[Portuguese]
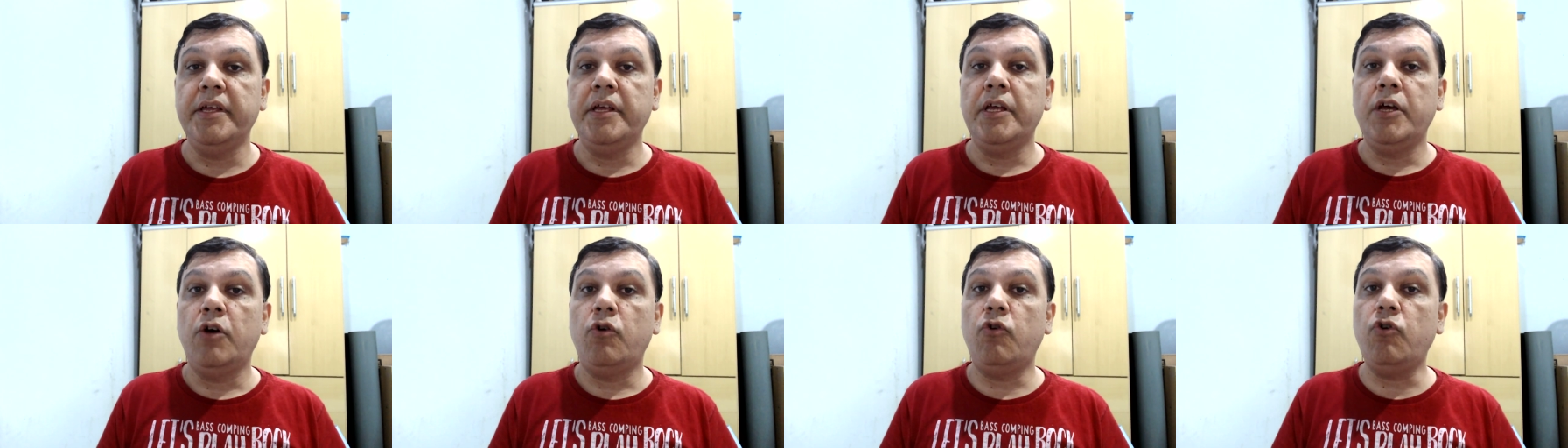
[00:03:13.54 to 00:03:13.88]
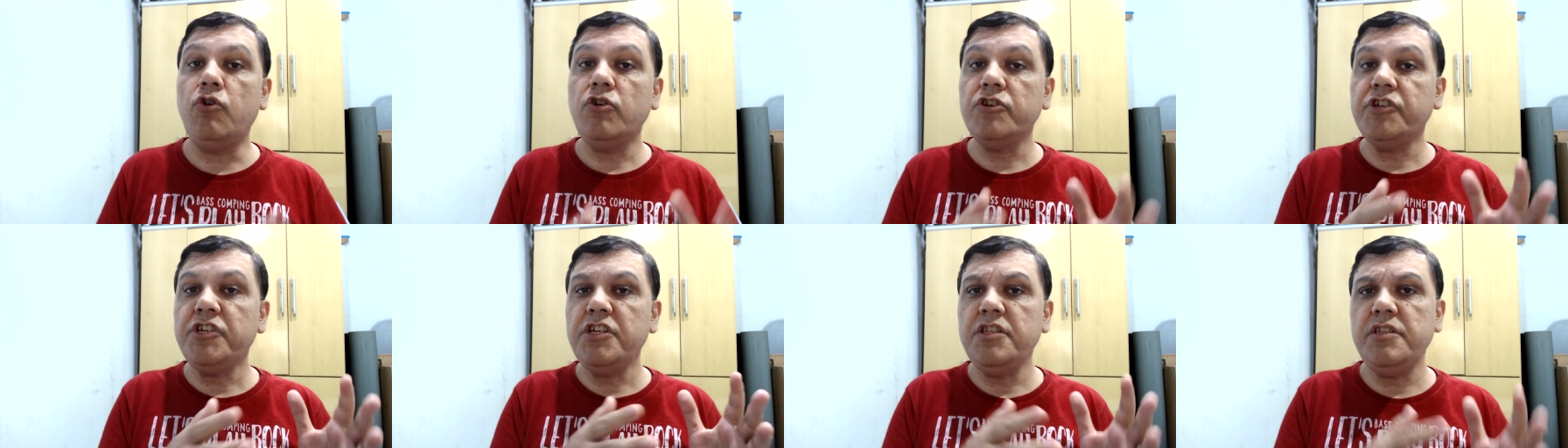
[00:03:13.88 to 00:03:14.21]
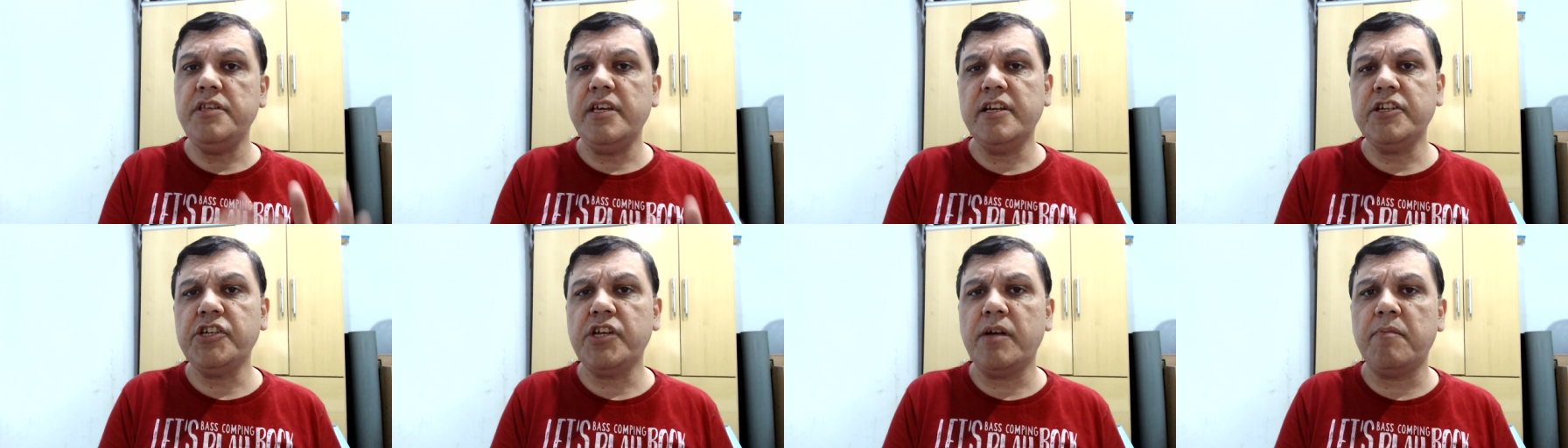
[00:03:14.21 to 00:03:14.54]
Hoje em
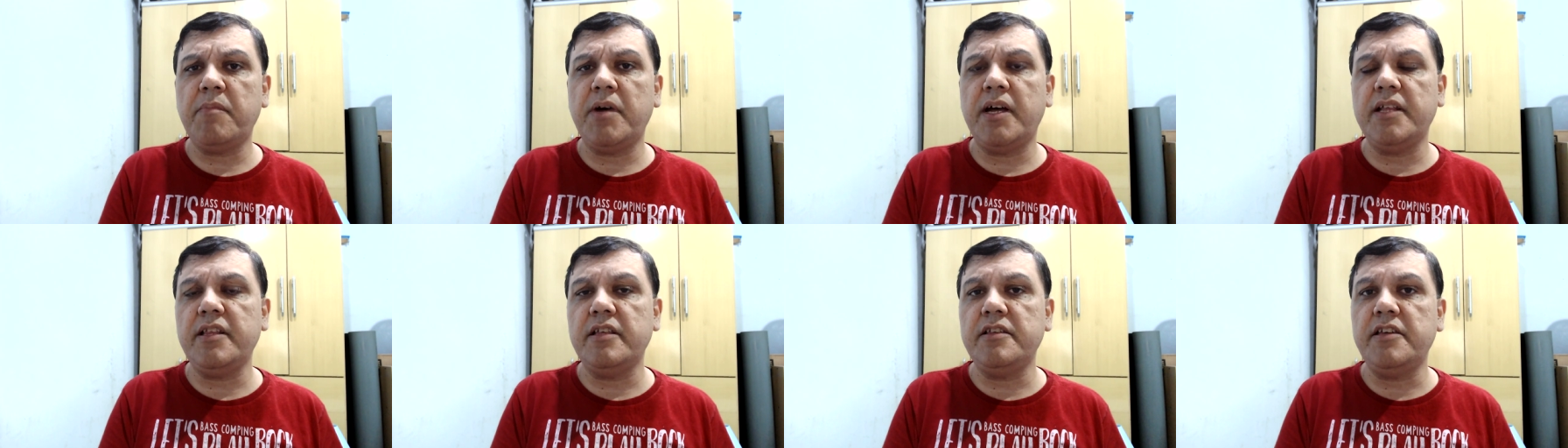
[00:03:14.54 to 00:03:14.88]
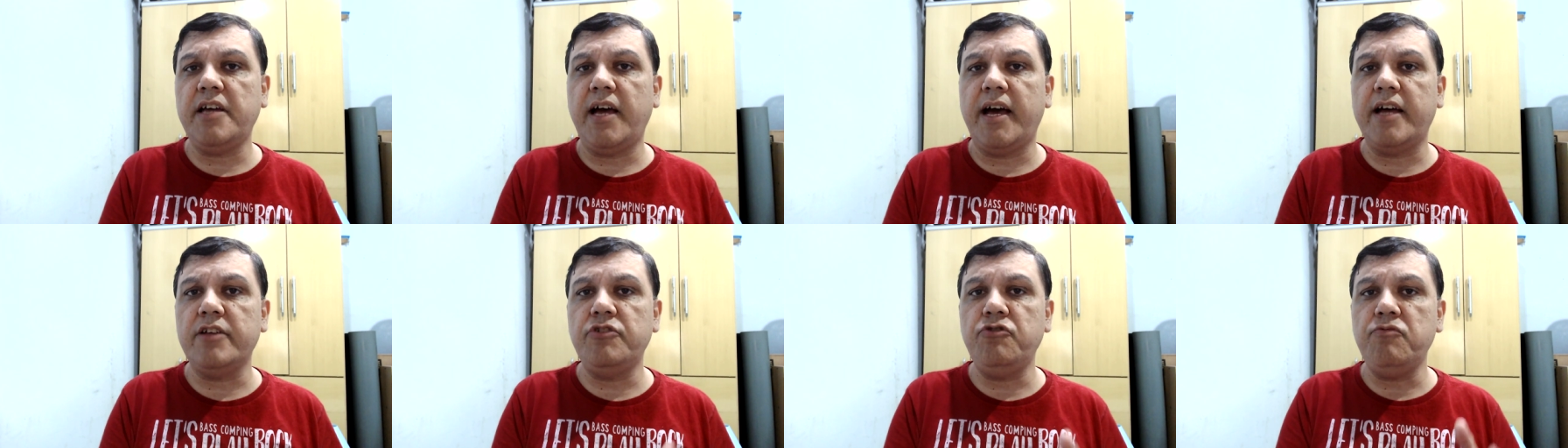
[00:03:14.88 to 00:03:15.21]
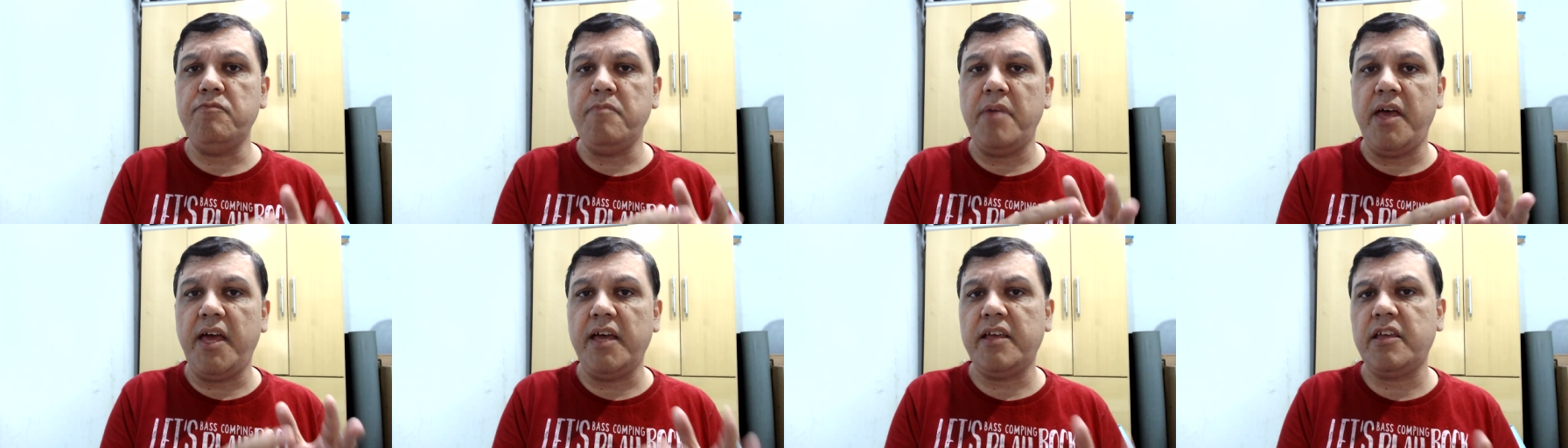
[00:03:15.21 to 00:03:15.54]
dia é chamada de Rádio
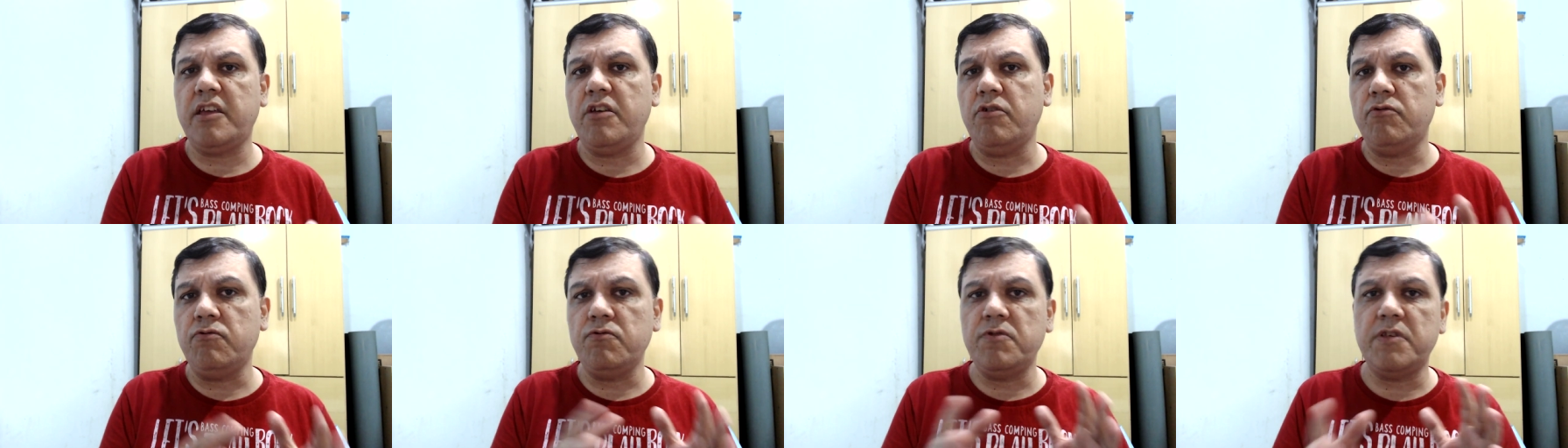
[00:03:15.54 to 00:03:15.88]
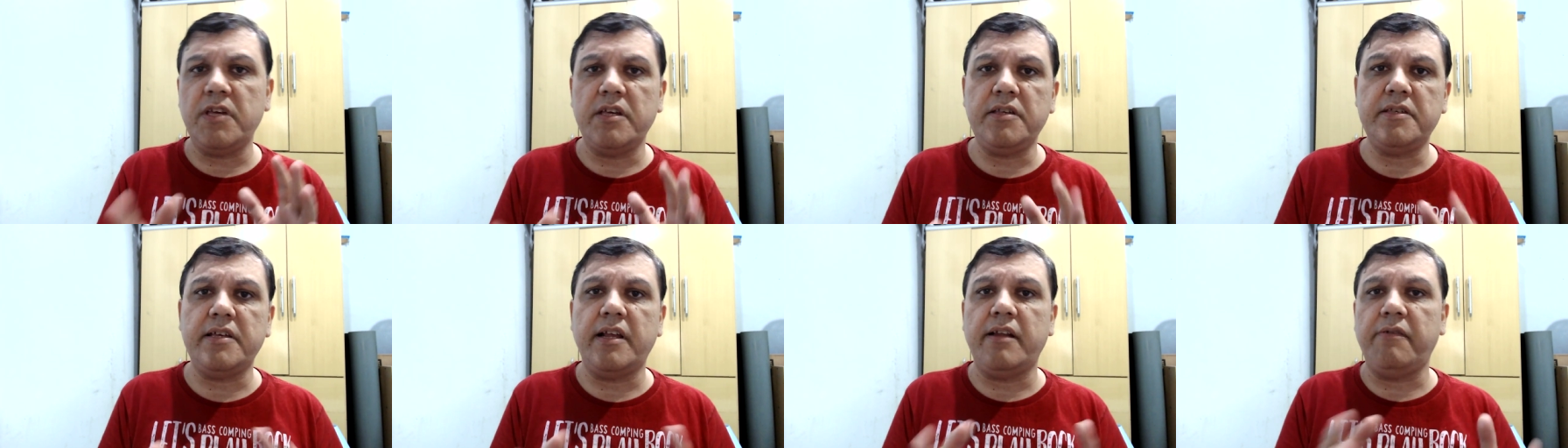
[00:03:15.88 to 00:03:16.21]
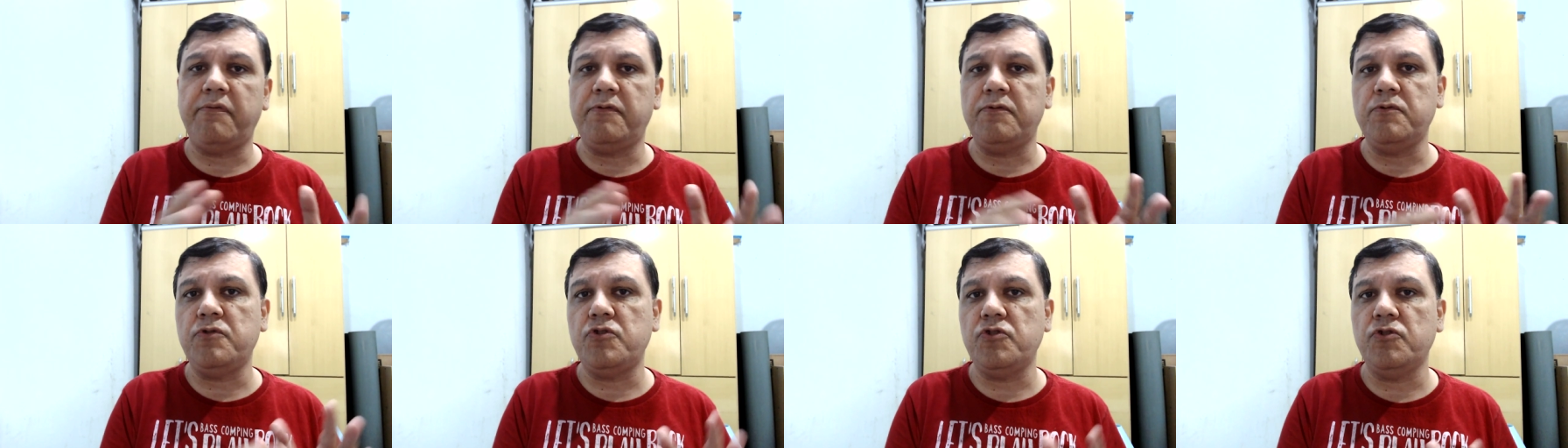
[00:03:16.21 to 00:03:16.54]
MEC, eu não sei se ela
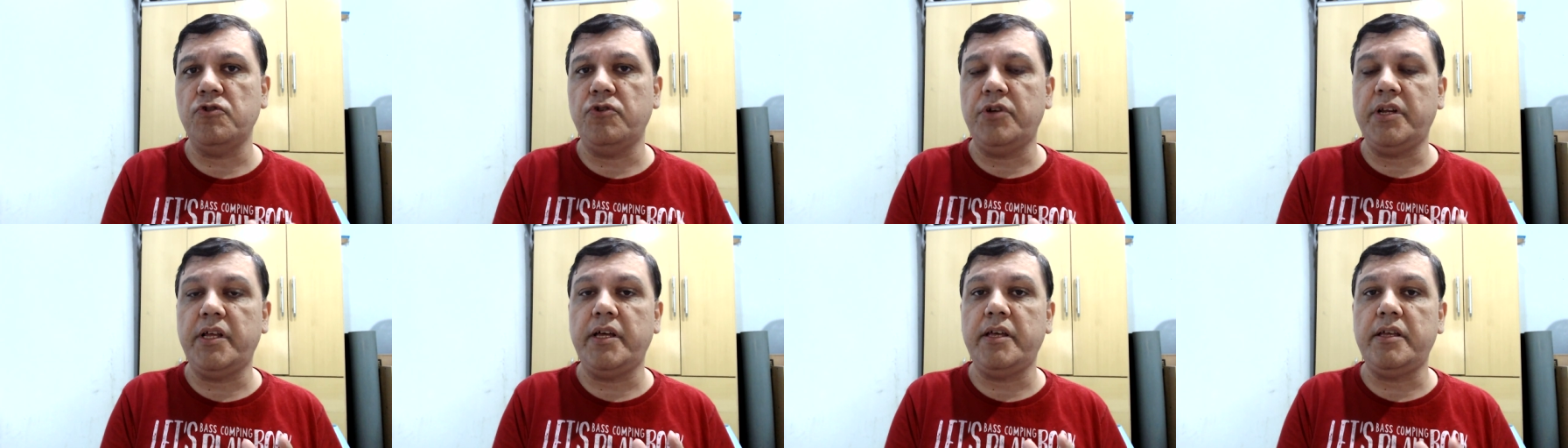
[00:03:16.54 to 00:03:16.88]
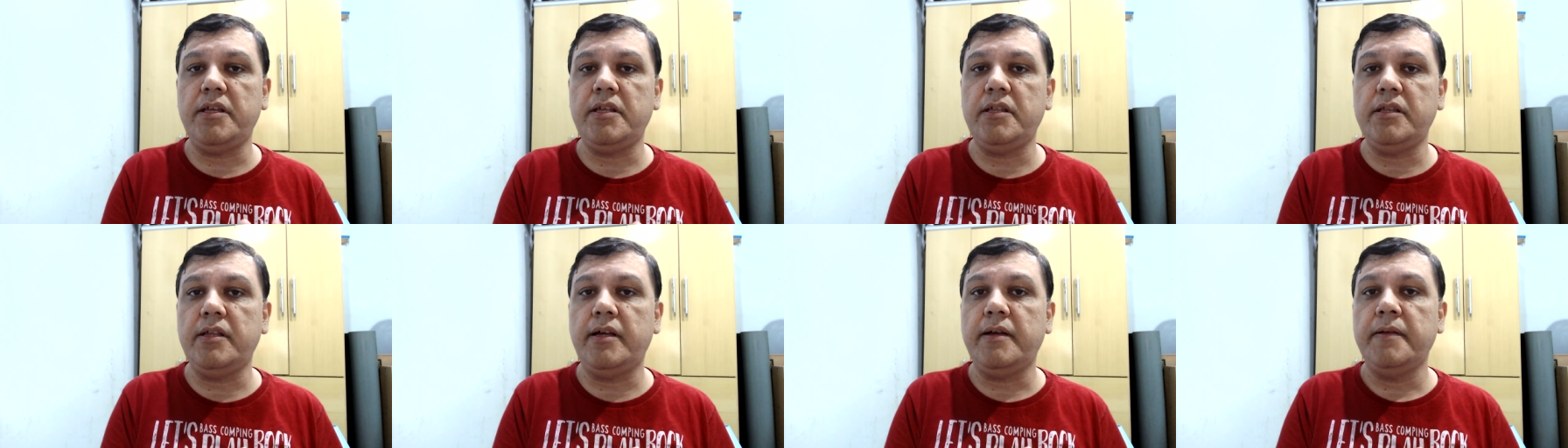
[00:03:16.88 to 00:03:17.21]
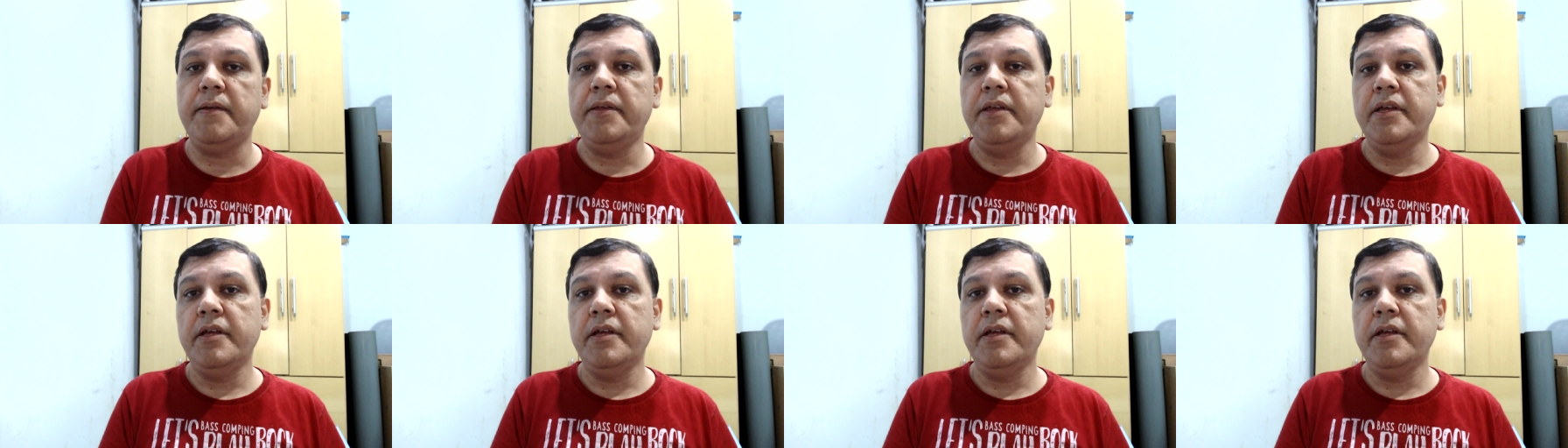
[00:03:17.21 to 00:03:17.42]
funciona ainda.